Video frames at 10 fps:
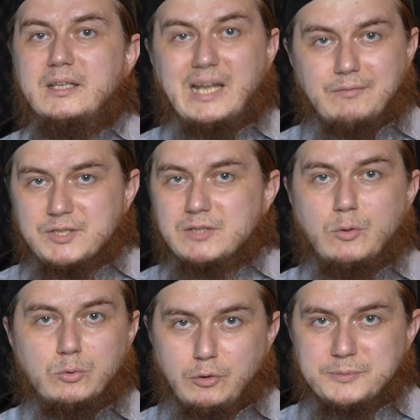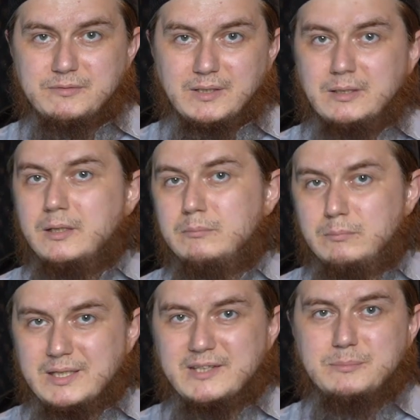Для вашего удобства
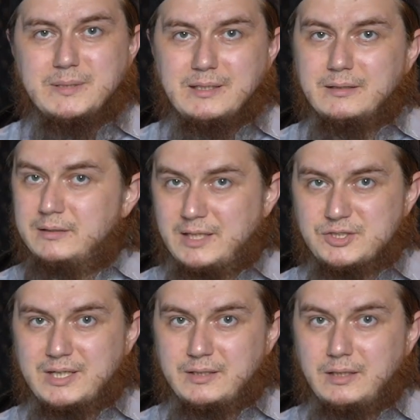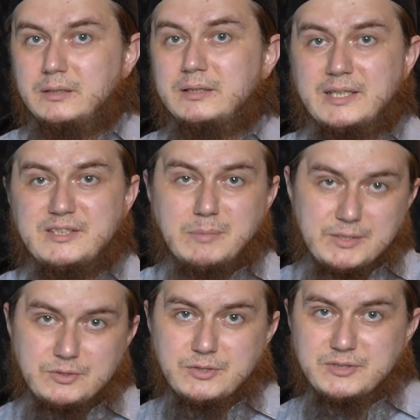мы разбили наш канал на
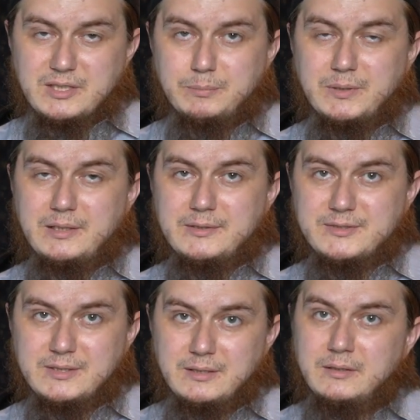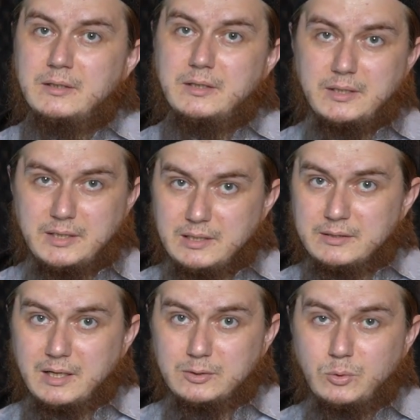тематические плейлисты или
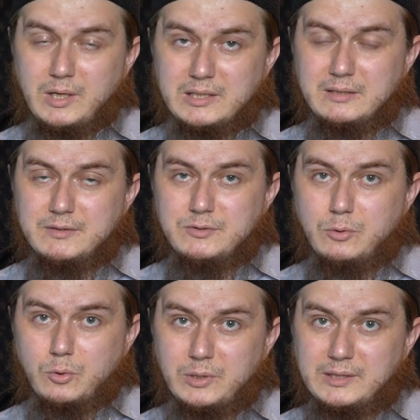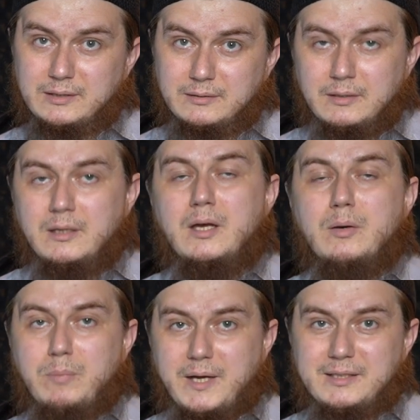на актуальные видеоролики.
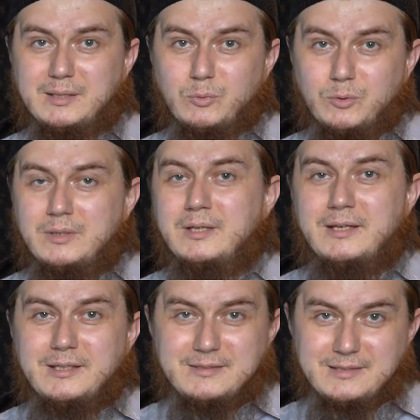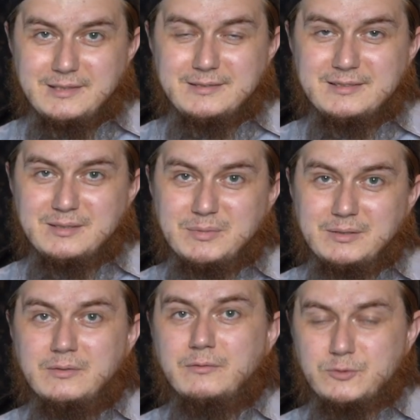Поэтому делитесь
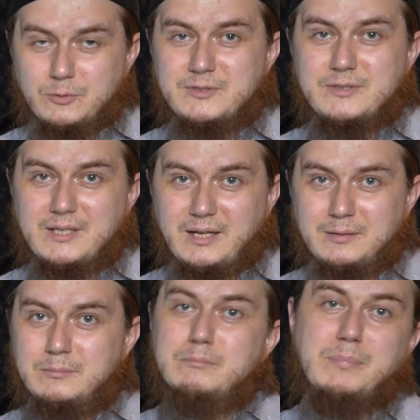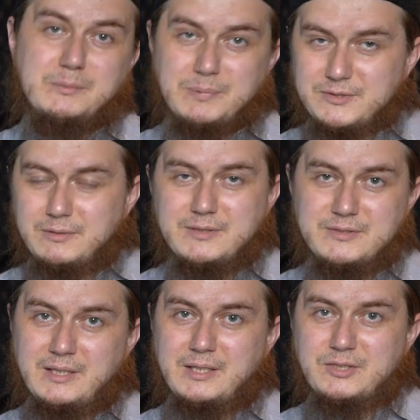ими, в соцсетях.
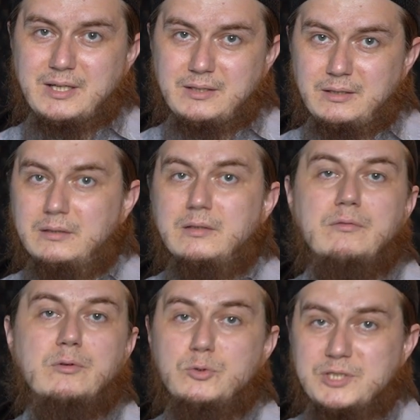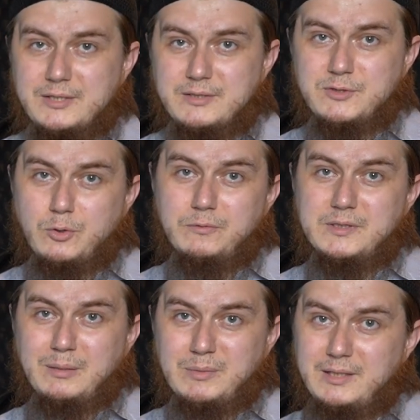Подписывайтесь на наш канал, включайте все
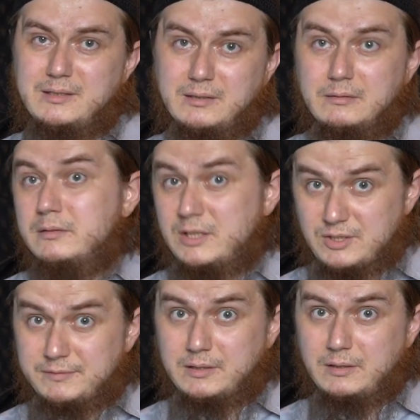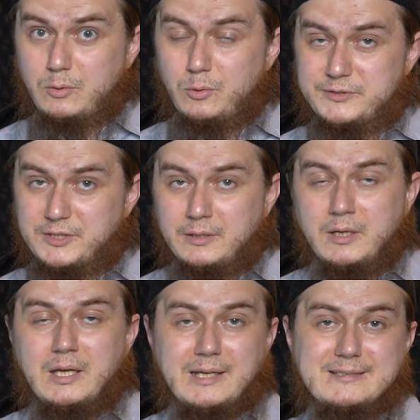уведомления, нажав на колокольчик,
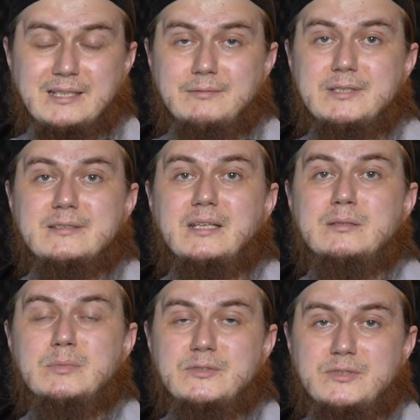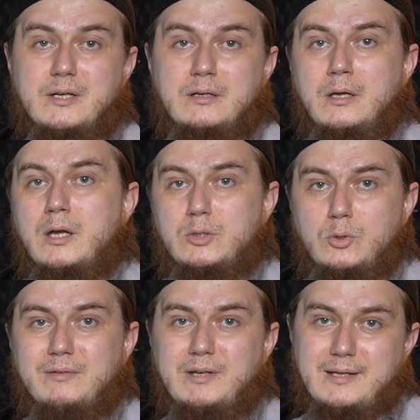и становитесь одними из тех,
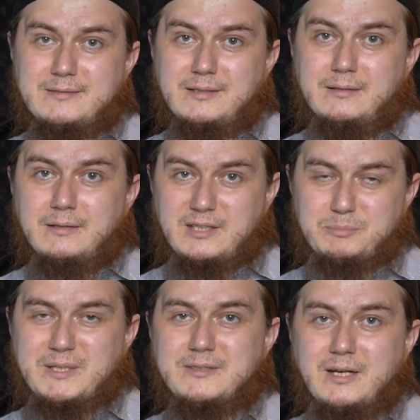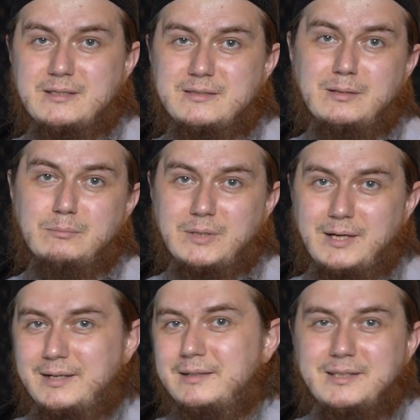кто является распространителем
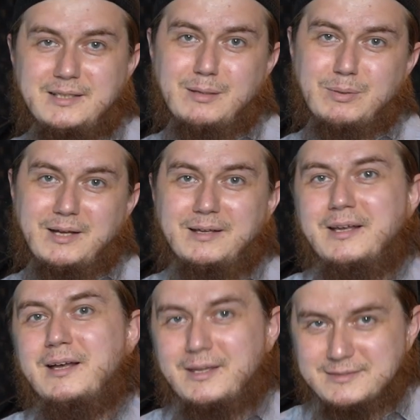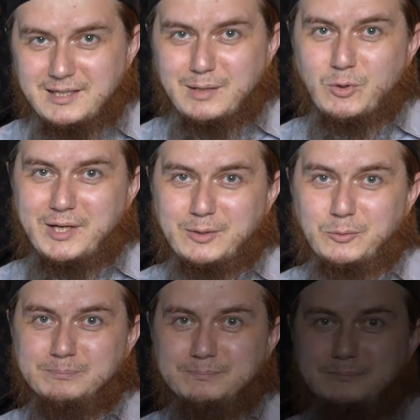блага и добра. Ассаляму алейкум.